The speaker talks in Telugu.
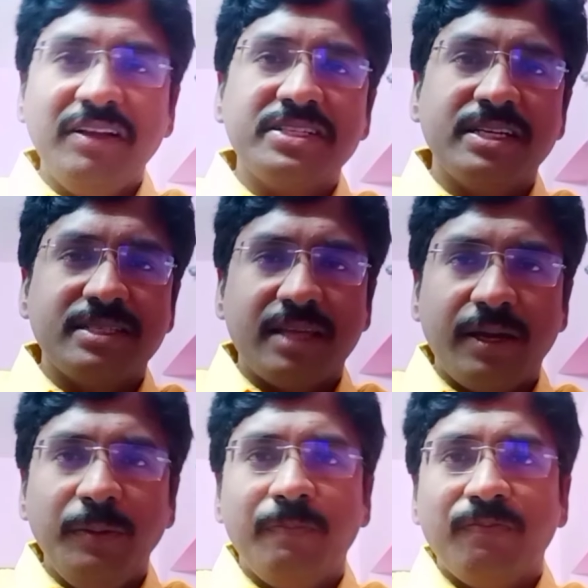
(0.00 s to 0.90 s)

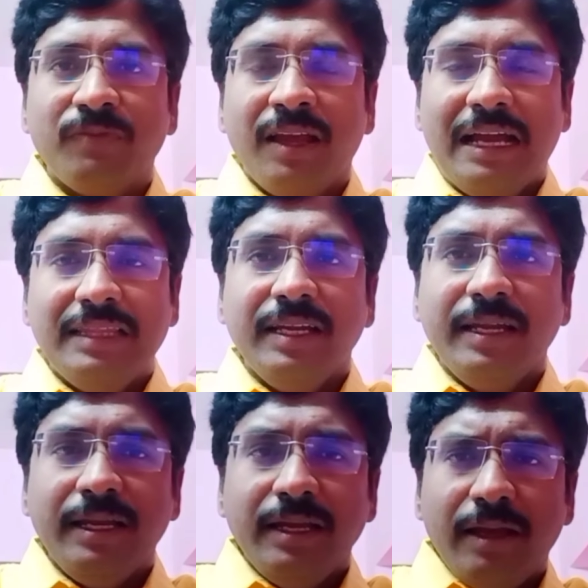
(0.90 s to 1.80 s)
చేస్తాను అయితే
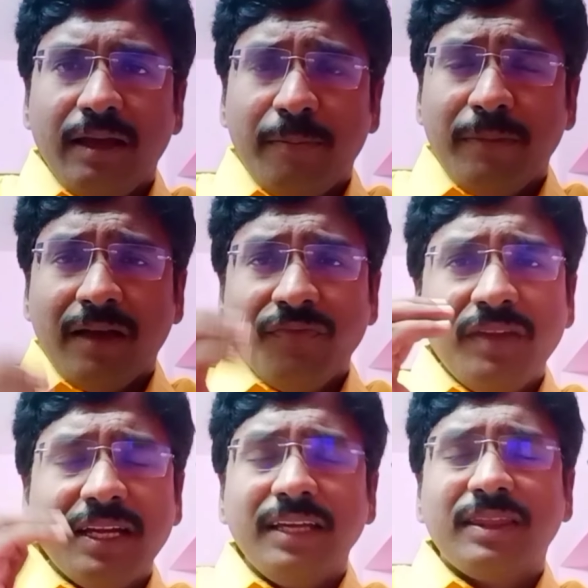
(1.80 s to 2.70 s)
మీ
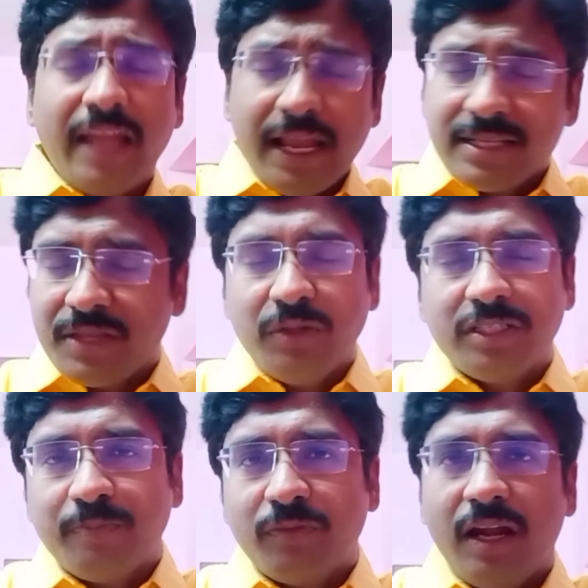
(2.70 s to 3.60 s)
అందరికీ థ్యాంక్స్ ఎందుకు
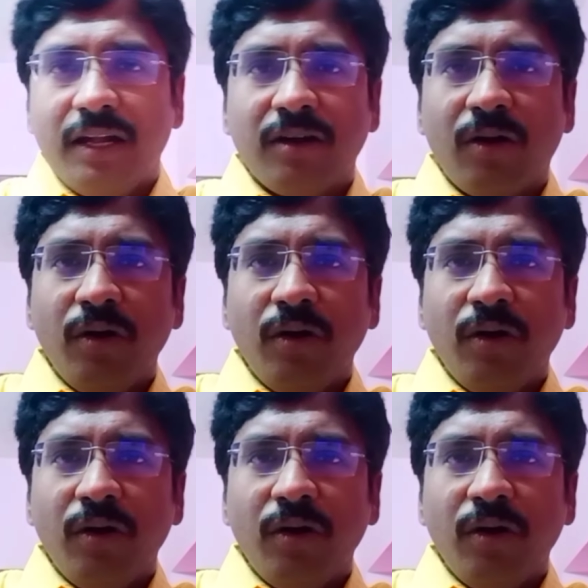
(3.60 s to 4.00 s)
చెప్తానంటే